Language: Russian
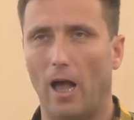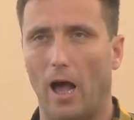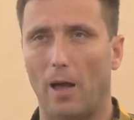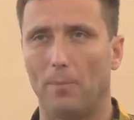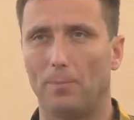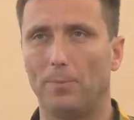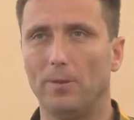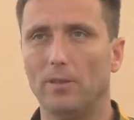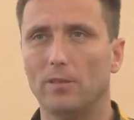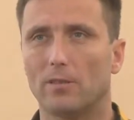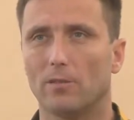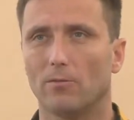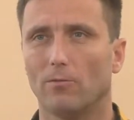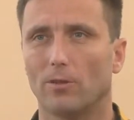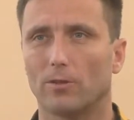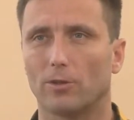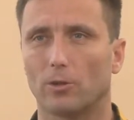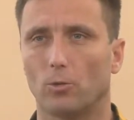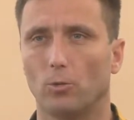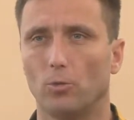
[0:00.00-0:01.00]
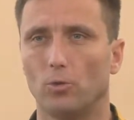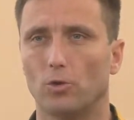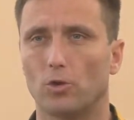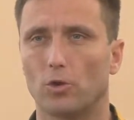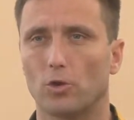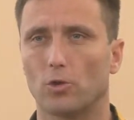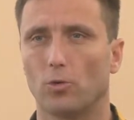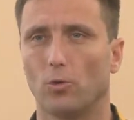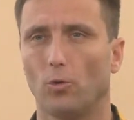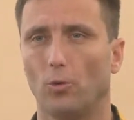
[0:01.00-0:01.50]
описывал такую
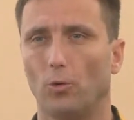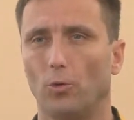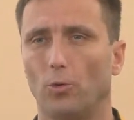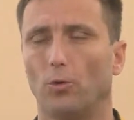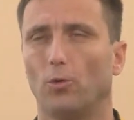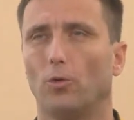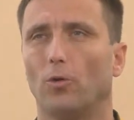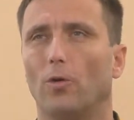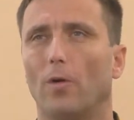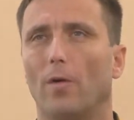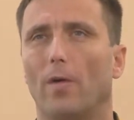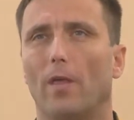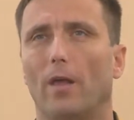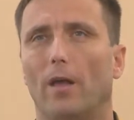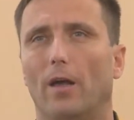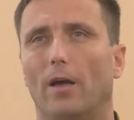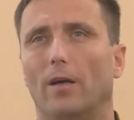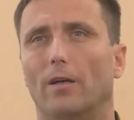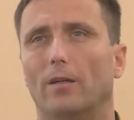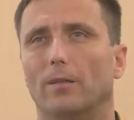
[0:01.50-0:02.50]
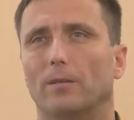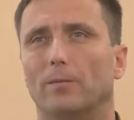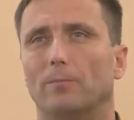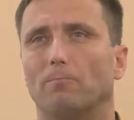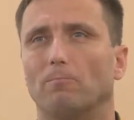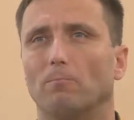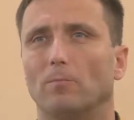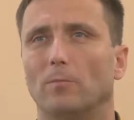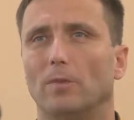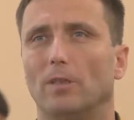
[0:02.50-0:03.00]
историю
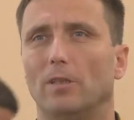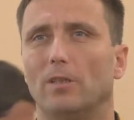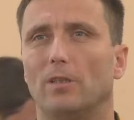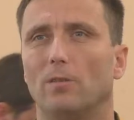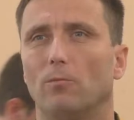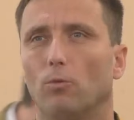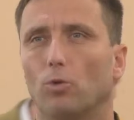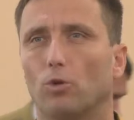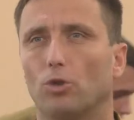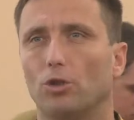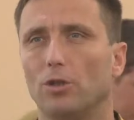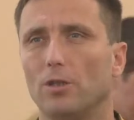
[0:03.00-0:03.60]
из его